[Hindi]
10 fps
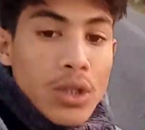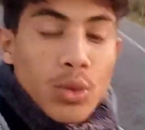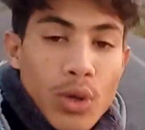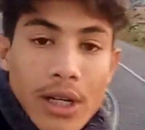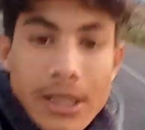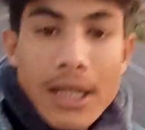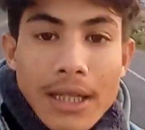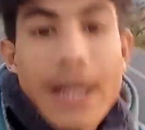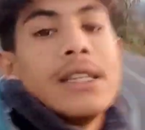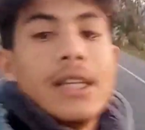सुबह का
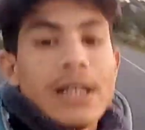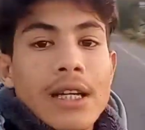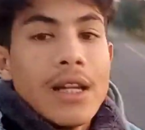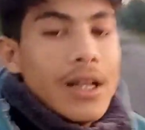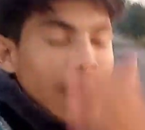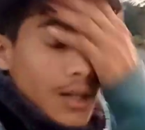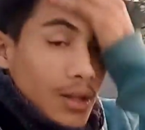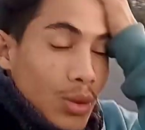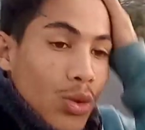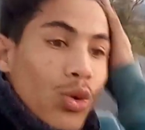सनराइज़ देखकर
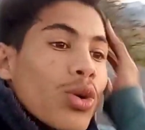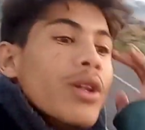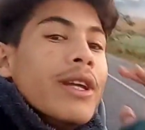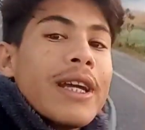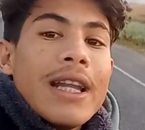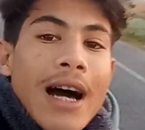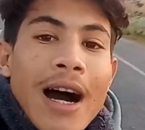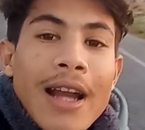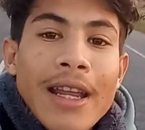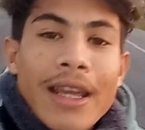तो निकल
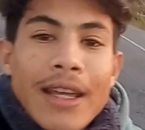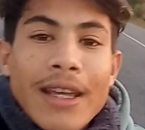आ रहे